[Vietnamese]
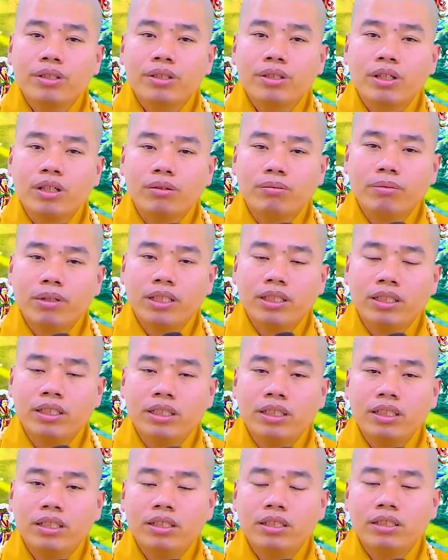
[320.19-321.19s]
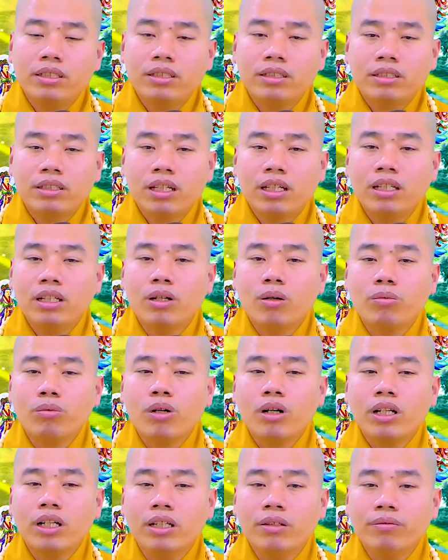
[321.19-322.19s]
còn mình tuy cũng
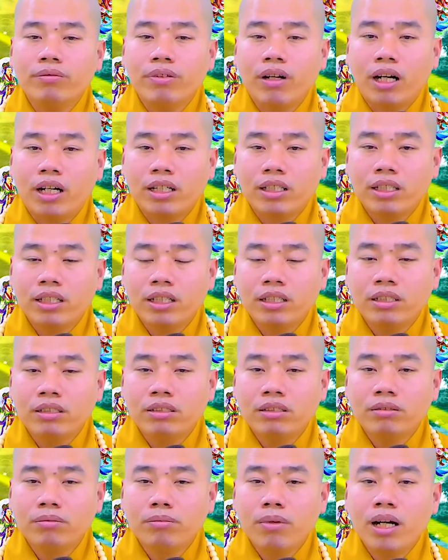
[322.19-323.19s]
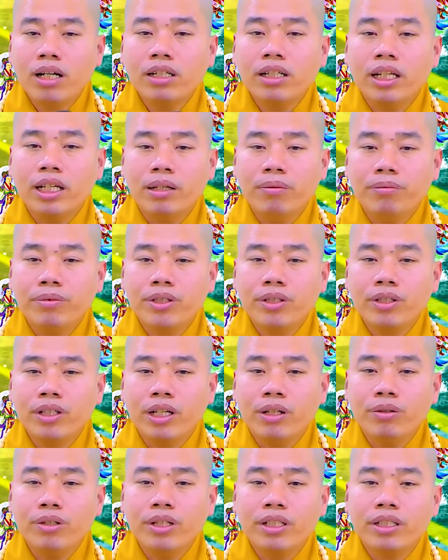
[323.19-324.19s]
có niệm phật nhưng mới niệm chưa
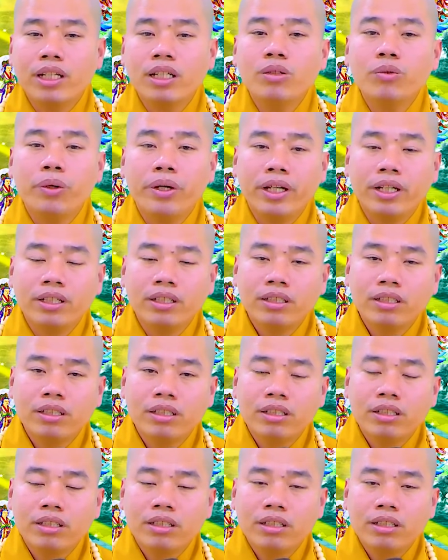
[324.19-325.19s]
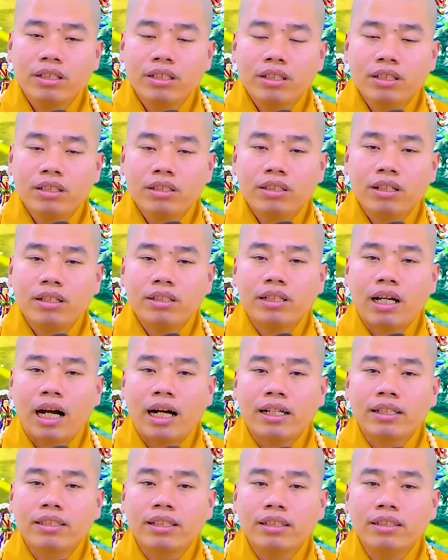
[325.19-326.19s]
hiểu gì tính nguyện nên
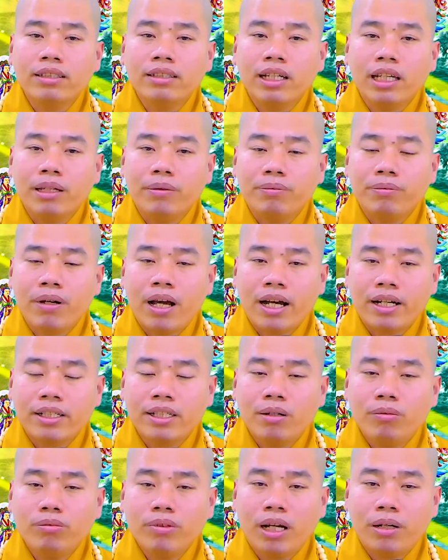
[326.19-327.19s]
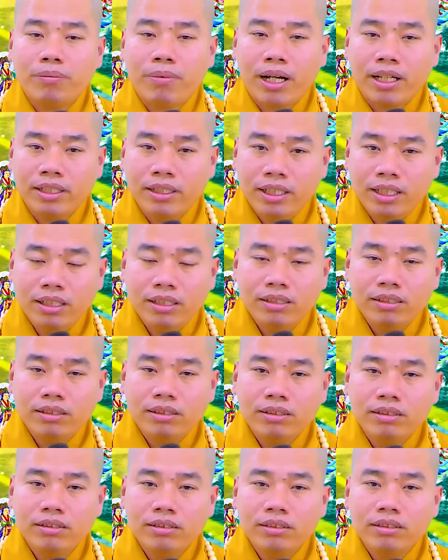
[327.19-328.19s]
cận tử nghiệp hạt giống nào mạnh nhất
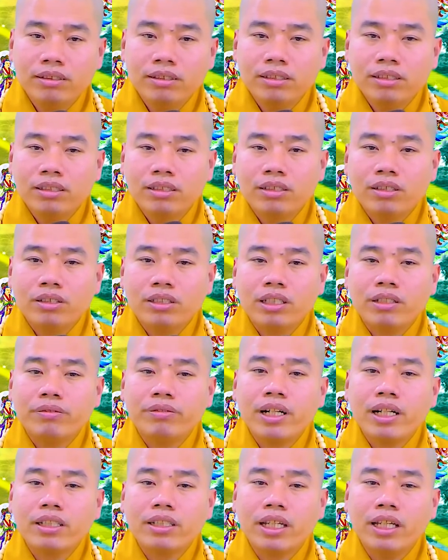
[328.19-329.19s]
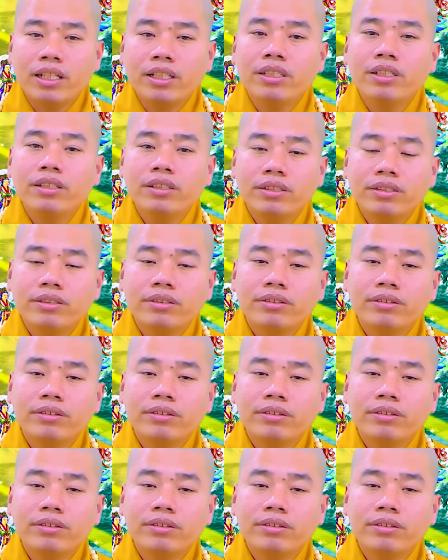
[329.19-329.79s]
nó sẽ phát triển trước